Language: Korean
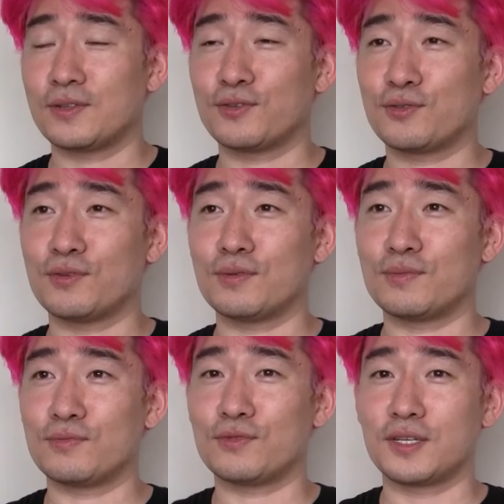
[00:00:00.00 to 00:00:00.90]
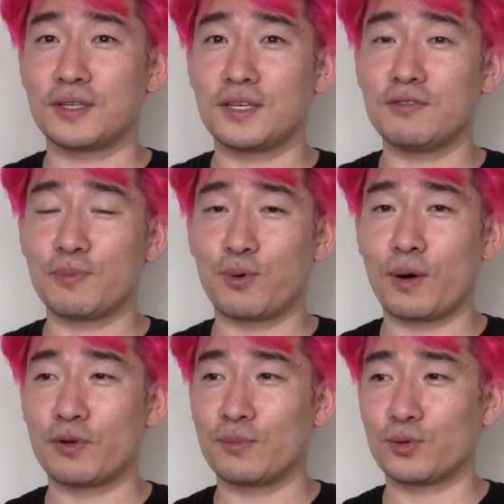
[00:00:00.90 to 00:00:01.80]
그리고 우리 긴 리포
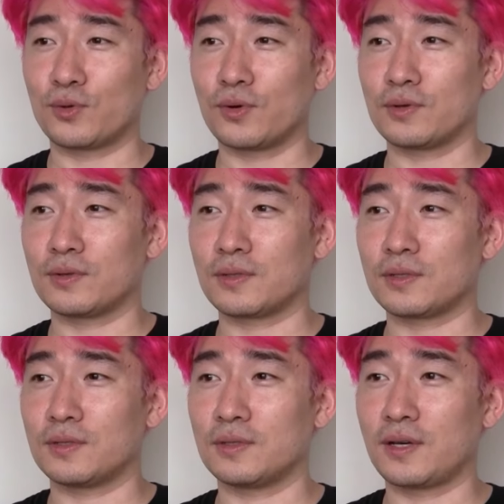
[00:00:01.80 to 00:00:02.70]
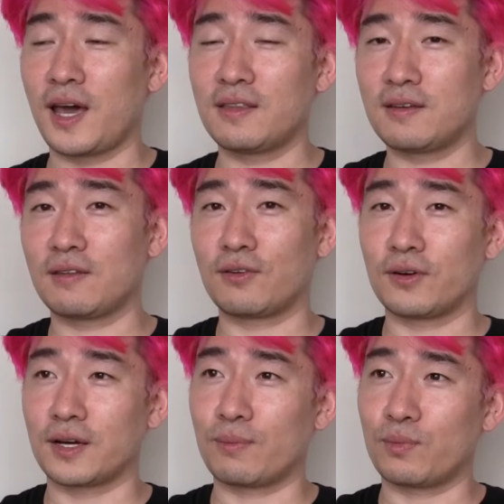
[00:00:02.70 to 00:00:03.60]
하면은 보통 그
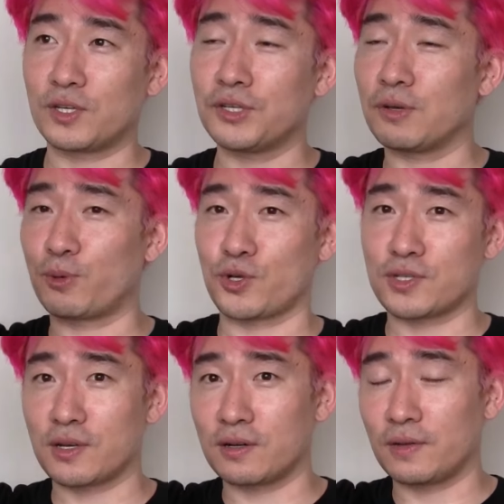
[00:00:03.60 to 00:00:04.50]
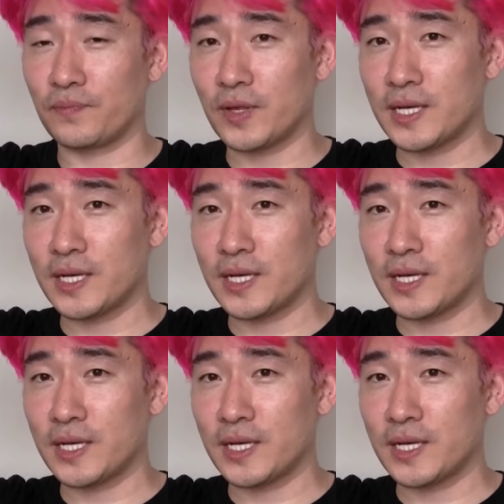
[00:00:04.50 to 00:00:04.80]
헤드에서 그러니까 긴 리포 전체를